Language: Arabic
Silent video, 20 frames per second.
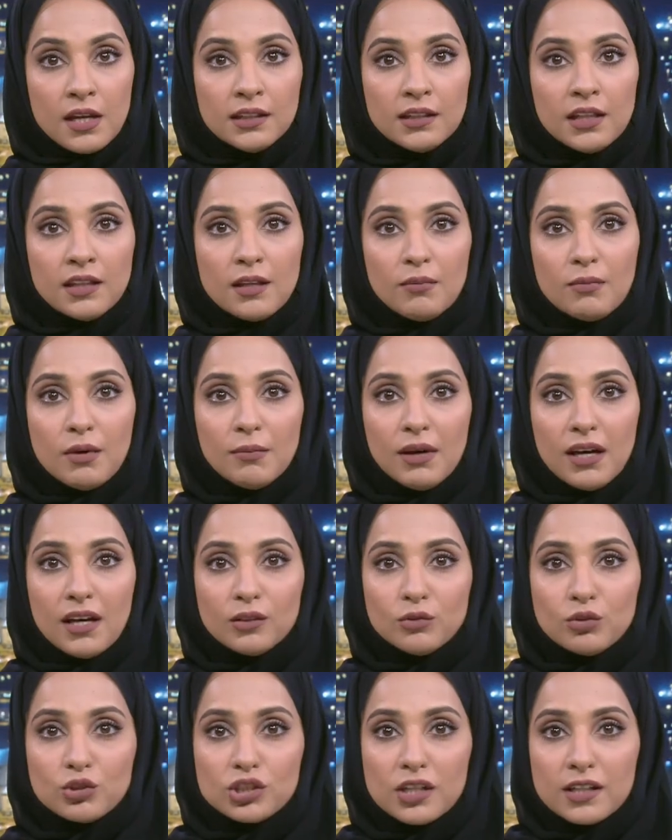نظم
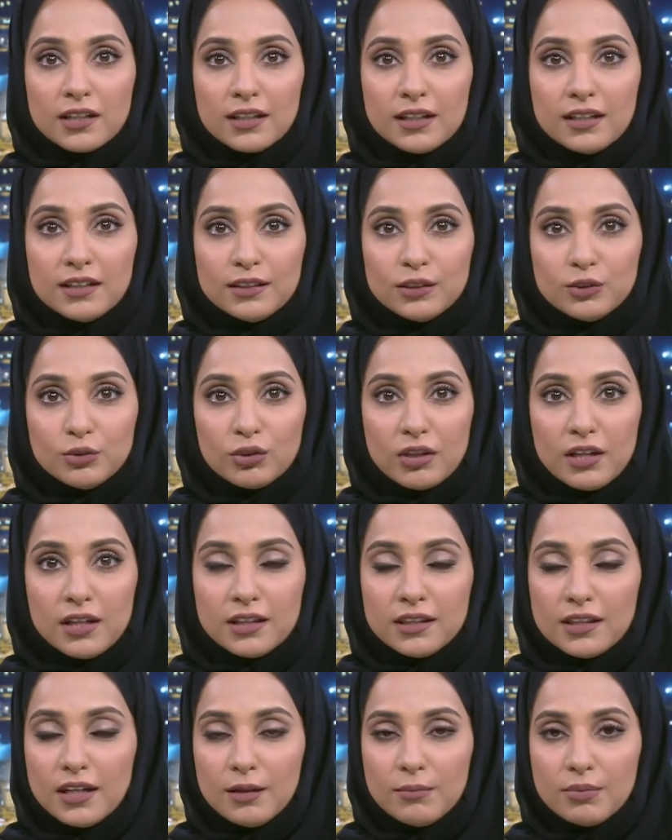معهد الشارقة
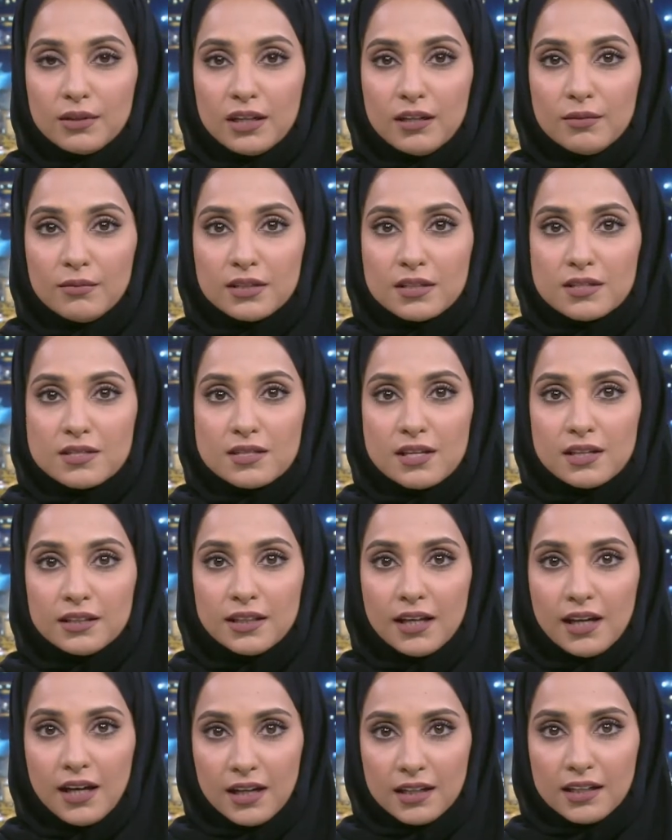للتراث عبر منصاته